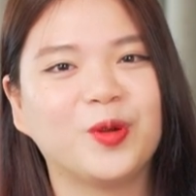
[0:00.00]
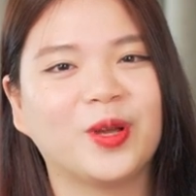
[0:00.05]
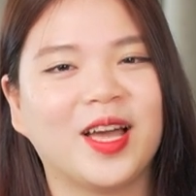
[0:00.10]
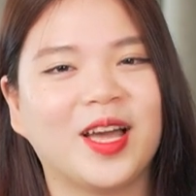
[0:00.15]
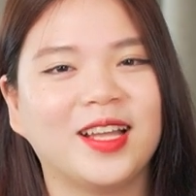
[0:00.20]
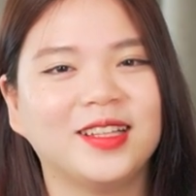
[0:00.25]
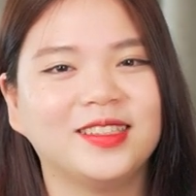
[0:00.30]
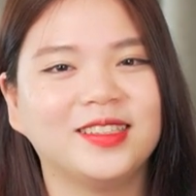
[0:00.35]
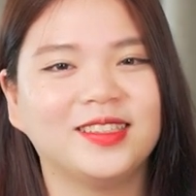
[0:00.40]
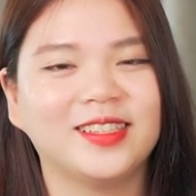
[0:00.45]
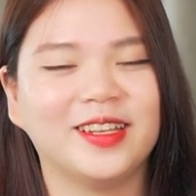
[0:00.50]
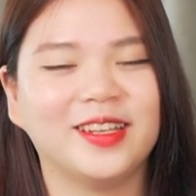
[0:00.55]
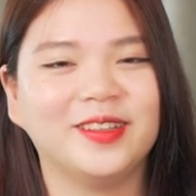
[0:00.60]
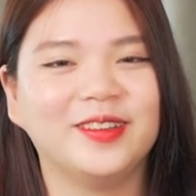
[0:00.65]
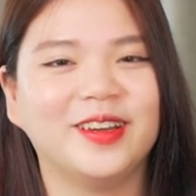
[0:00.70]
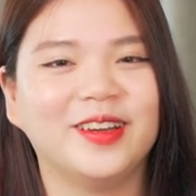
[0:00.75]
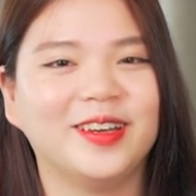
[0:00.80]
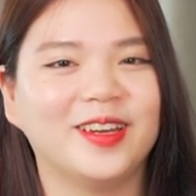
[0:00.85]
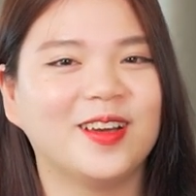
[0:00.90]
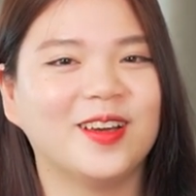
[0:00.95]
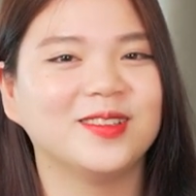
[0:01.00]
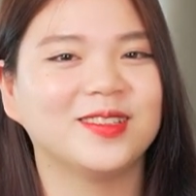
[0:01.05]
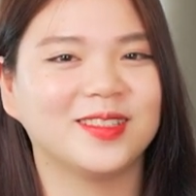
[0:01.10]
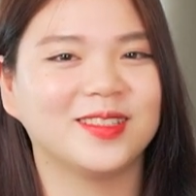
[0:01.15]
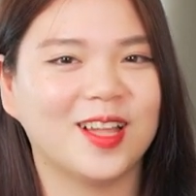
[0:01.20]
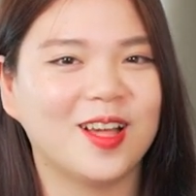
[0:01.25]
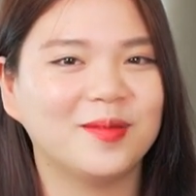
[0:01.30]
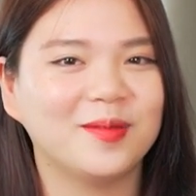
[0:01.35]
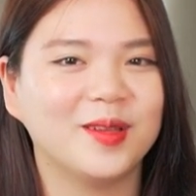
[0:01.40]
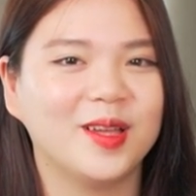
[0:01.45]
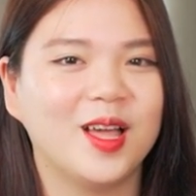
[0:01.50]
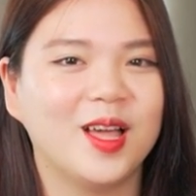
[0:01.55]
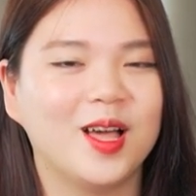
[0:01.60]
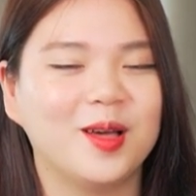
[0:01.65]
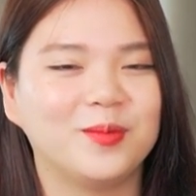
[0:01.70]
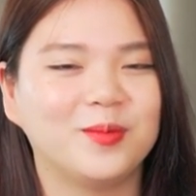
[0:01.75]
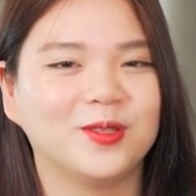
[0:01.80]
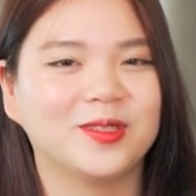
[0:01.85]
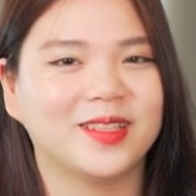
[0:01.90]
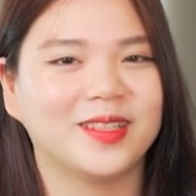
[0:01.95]
podcast Chảy Người Nonstop,
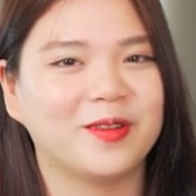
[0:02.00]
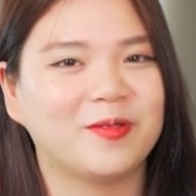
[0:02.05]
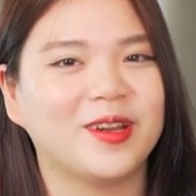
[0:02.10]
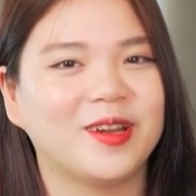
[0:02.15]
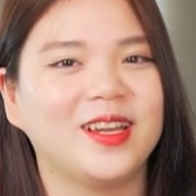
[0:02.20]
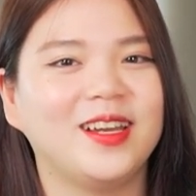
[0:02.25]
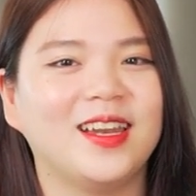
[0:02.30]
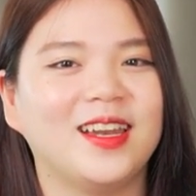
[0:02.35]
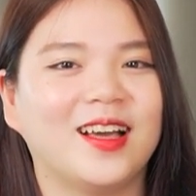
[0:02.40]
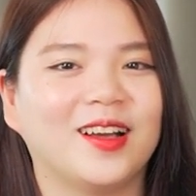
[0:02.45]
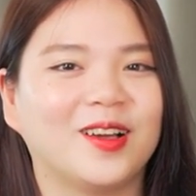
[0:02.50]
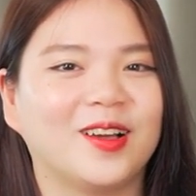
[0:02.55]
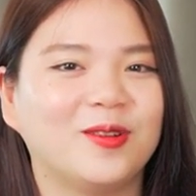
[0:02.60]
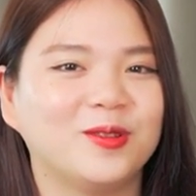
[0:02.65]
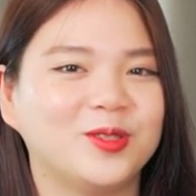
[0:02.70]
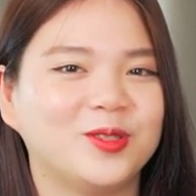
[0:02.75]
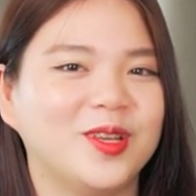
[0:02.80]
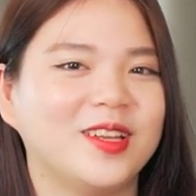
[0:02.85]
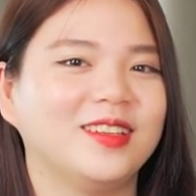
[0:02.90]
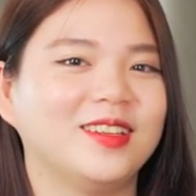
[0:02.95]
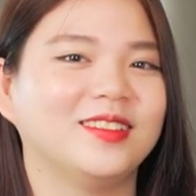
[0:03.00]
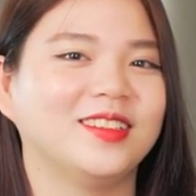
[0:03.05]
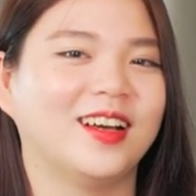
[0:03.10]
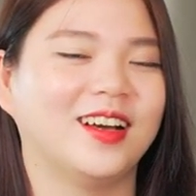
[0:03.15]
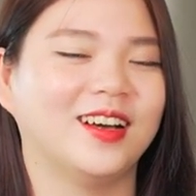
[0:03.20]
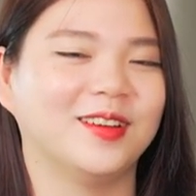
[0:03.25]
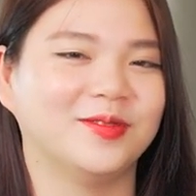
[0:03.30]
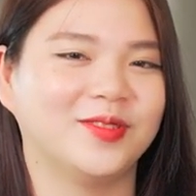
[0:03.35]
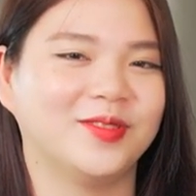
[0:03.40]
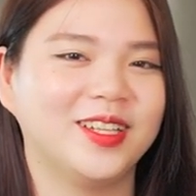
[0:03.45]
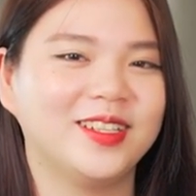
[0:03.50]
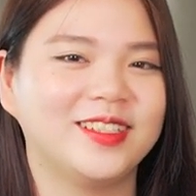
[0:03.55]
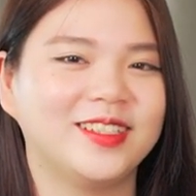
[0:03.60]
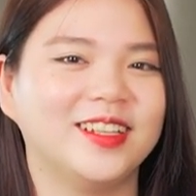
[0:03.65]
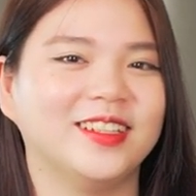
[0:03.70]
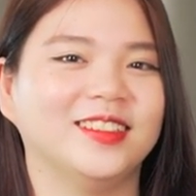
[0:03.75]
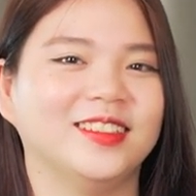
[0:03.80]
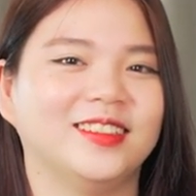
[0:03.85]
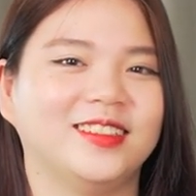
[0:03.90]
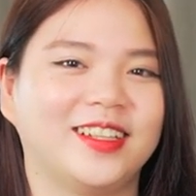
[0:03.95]
một series là câu chuyện uh, phát
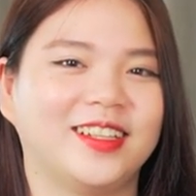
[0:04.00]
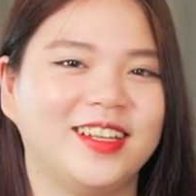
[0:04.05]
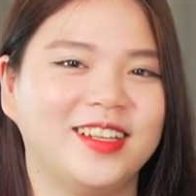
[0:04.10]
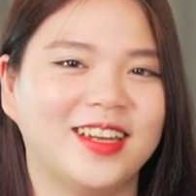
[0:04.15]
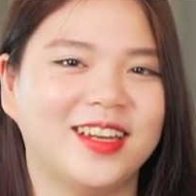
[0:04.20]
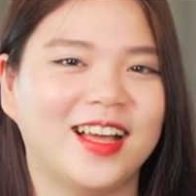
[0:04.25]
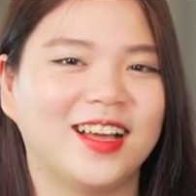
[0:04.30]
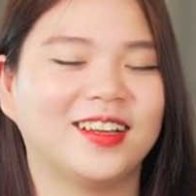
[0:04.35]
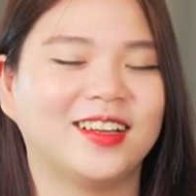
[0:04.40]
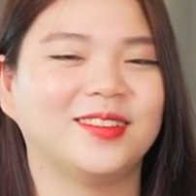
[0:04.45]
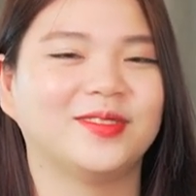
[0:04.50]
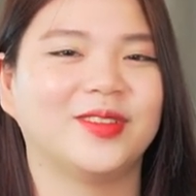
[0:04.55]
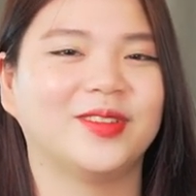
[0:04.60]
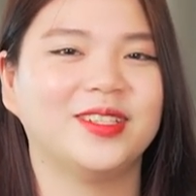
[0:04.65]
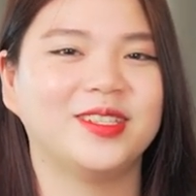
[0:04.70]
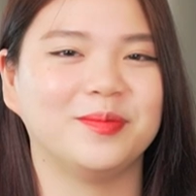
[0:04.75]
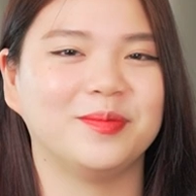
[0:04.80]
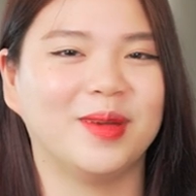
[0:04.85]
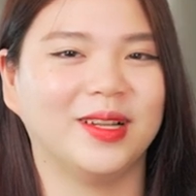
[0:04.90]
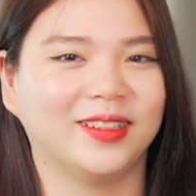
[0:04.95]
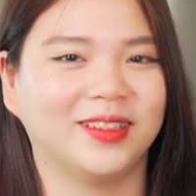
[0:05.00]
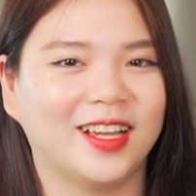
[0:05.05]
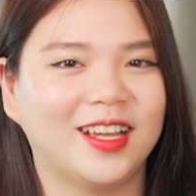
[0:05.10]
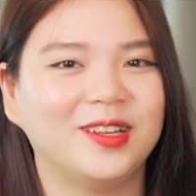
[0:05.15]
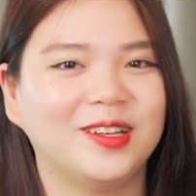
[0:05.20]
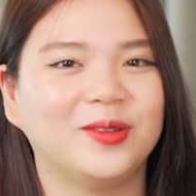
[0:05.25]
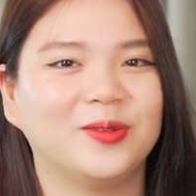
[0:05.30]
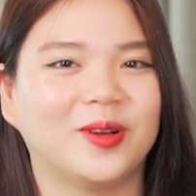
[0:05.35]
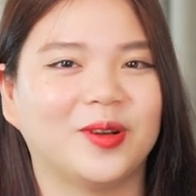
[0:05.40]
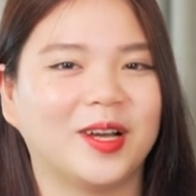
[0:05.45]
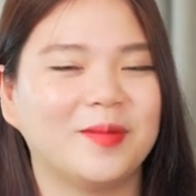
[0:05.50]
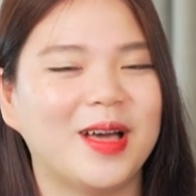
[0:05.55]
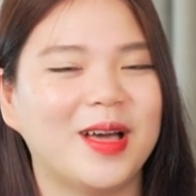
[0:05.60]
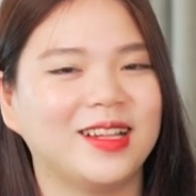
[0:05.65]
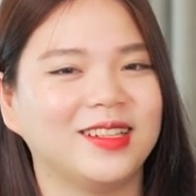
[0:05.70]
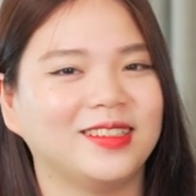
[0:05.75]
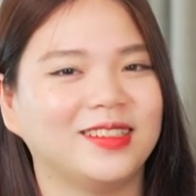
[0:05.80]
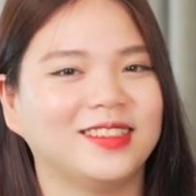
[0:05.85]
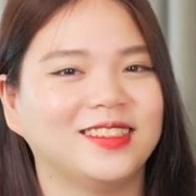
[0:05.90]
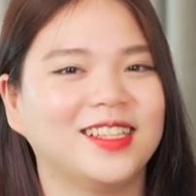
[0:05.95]
triển kỹ năng, phát triển bản thân của các bạn
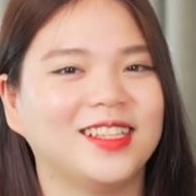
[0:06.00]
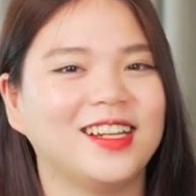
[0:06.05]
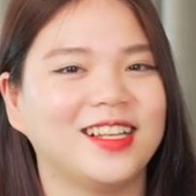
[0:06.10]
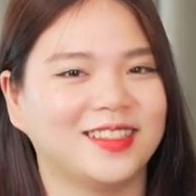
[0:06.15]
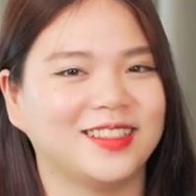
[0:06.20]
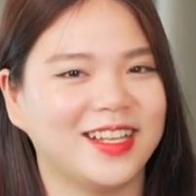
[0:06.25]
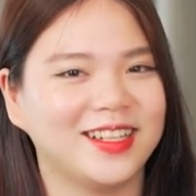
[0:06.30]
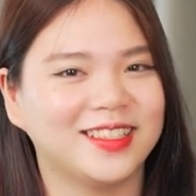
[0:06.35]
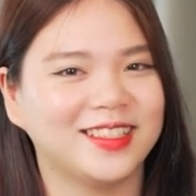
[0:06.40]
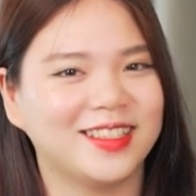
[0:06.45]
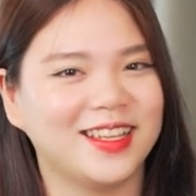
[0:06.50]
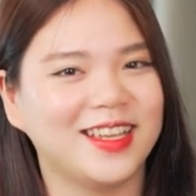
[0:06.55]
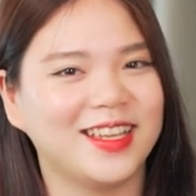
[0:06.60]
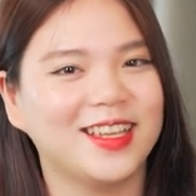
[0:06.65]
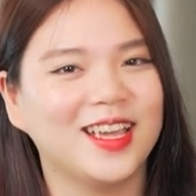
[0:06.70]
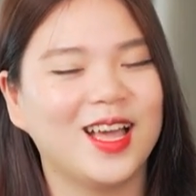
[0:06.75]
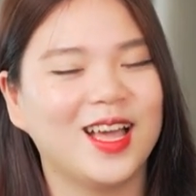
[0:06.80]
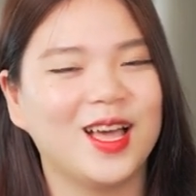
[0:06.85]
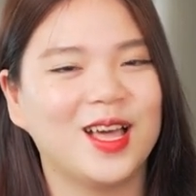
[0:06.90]
rất là Gen Z.